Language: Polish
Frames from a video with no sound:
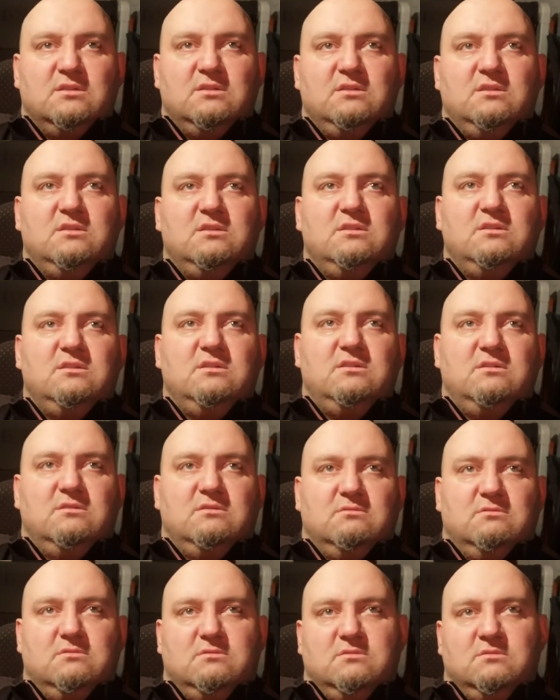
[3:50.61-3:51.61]
I
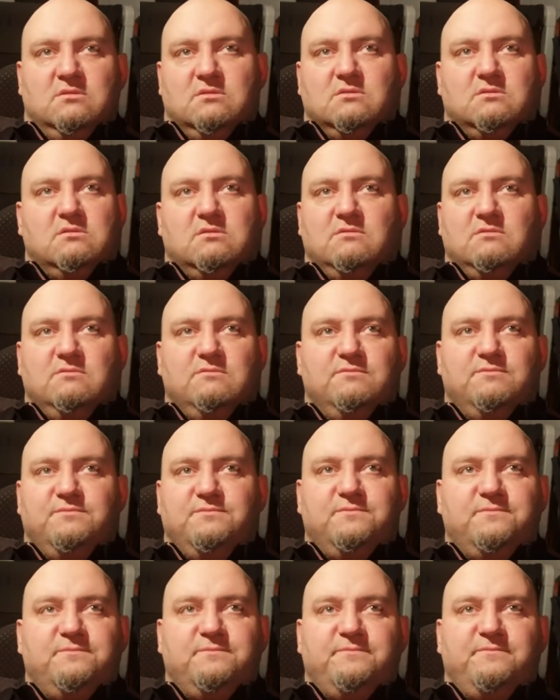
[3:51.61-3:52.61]
no to
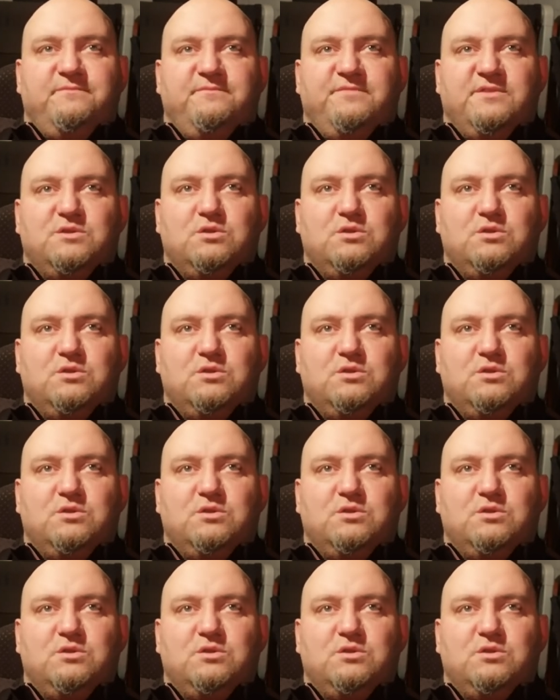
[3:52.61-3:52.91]
w